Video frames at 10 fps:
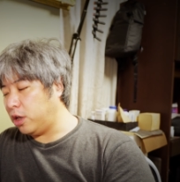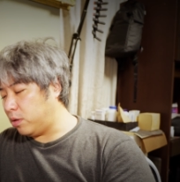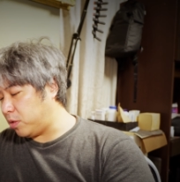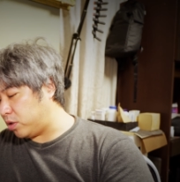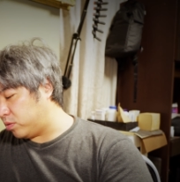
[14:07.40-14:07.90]

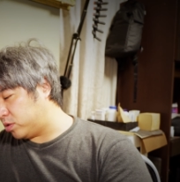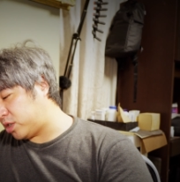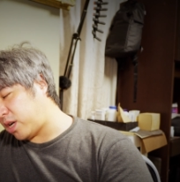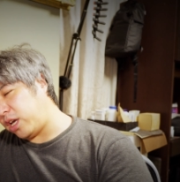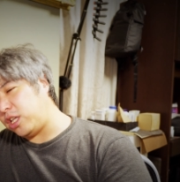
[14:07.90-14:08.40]
まあ、あの、
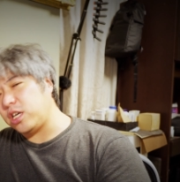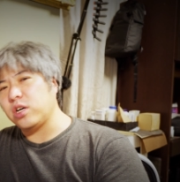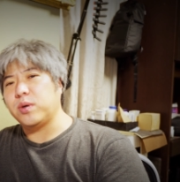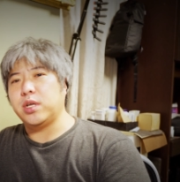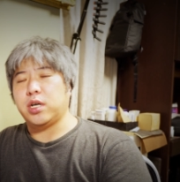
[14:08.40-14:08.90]
使いにく
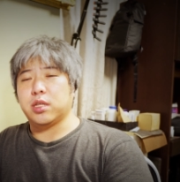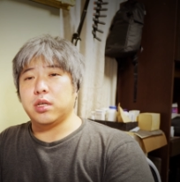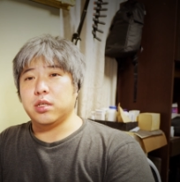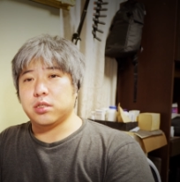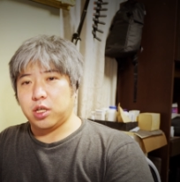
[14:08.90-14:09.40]
くはなかった
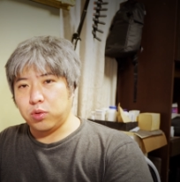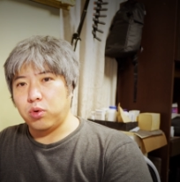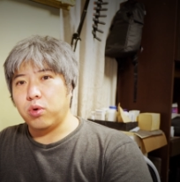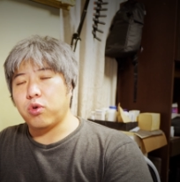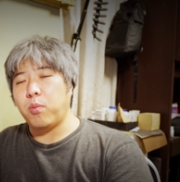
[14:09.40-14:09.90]
んですけ
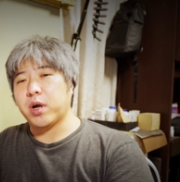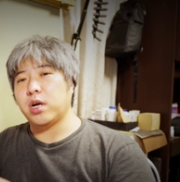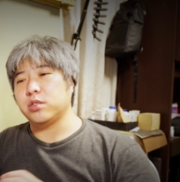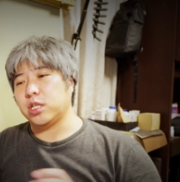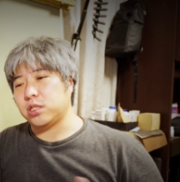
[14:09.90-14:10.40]
ど、細
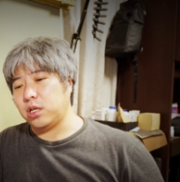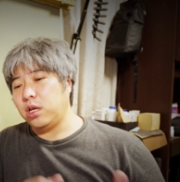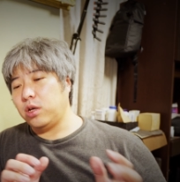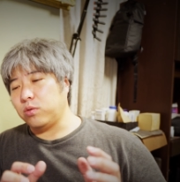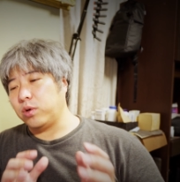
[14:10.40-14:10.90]
かくですね、
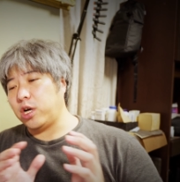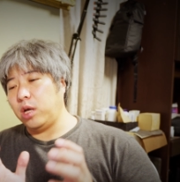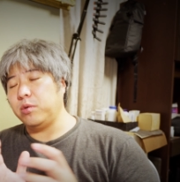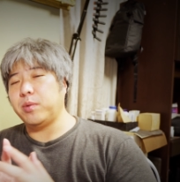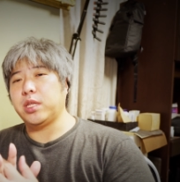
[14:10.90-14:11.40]
この
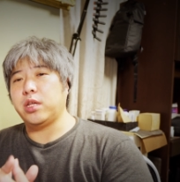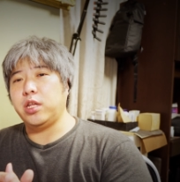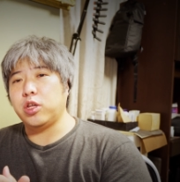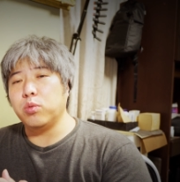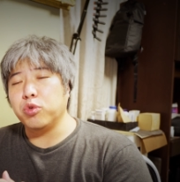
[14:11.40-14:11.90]
外部
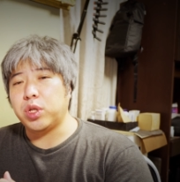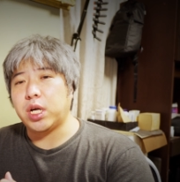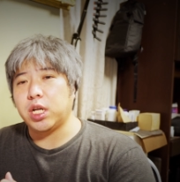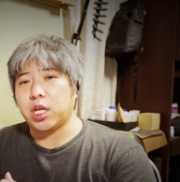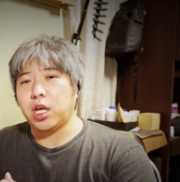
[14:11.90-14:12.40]
バッテリーっていうのを持ってい
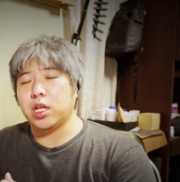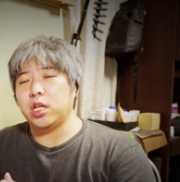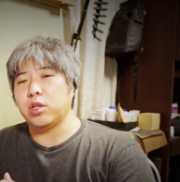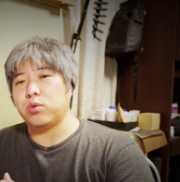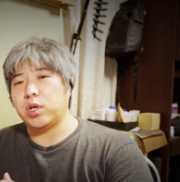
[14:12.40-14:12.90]
かなきゃいけないっ
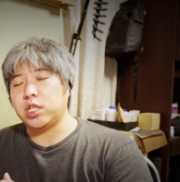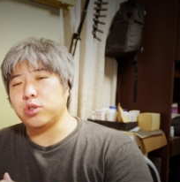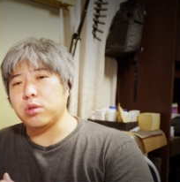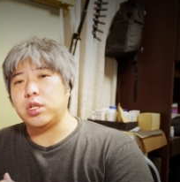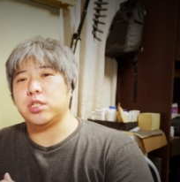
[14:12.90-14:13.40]
ていうところが、
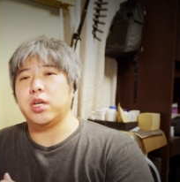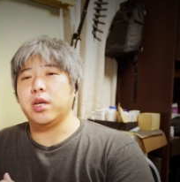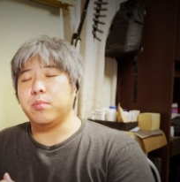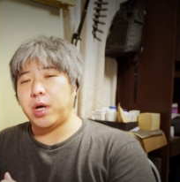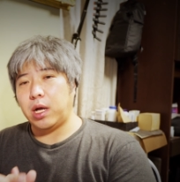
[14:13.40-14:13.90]
ちょっとですね、
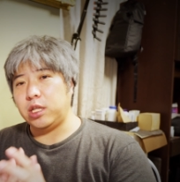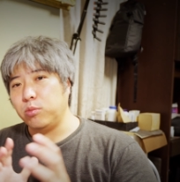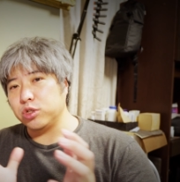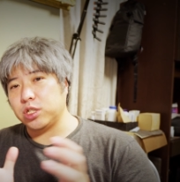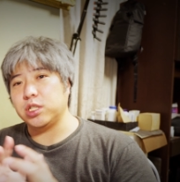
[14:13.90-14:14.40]
まあ、荷
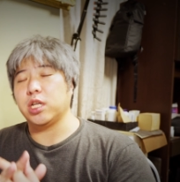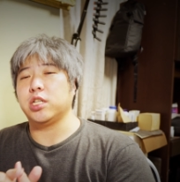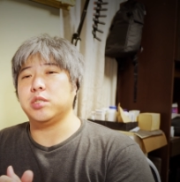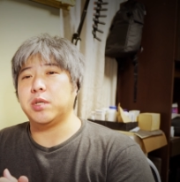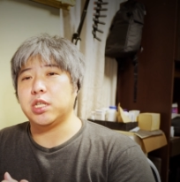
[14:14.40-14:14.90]
物になっ
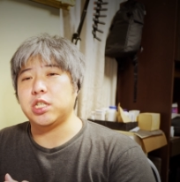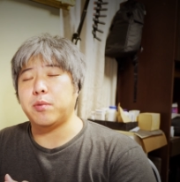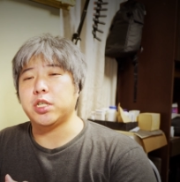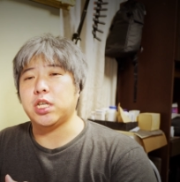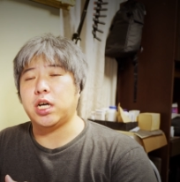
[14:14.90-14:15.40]
てしまって邪
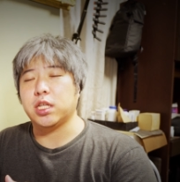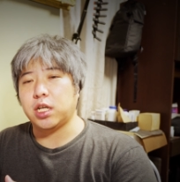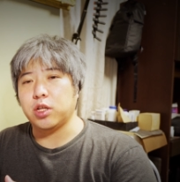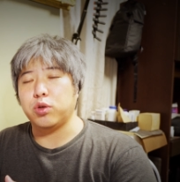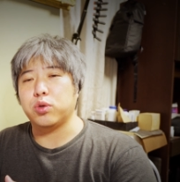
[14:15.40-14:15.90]
魔く臭かった
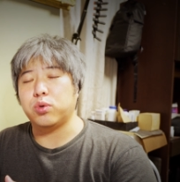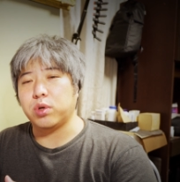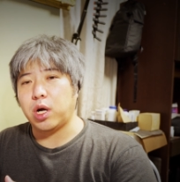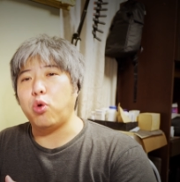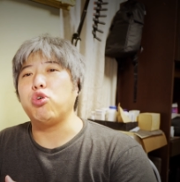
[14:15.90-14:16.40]
なというところ
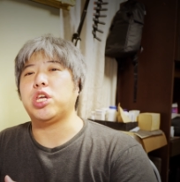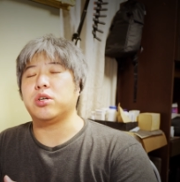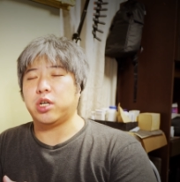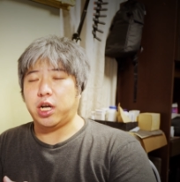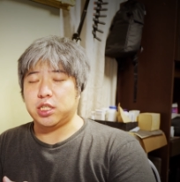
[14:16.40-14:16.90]
が大き
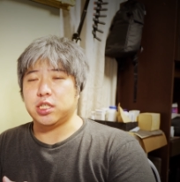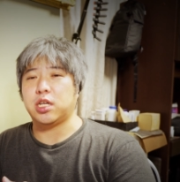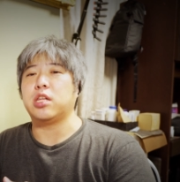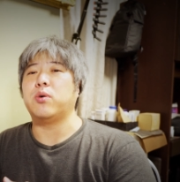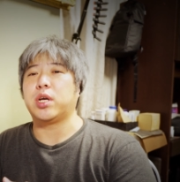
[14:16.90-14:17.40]
く改善さ
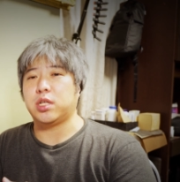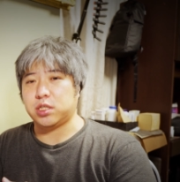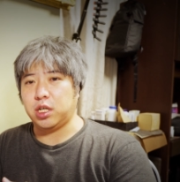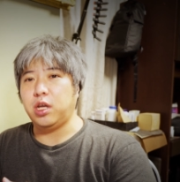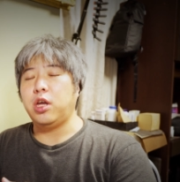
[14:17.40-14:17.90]
れたわけで
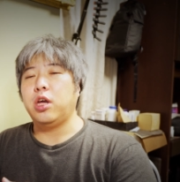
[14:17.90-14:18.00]
すね。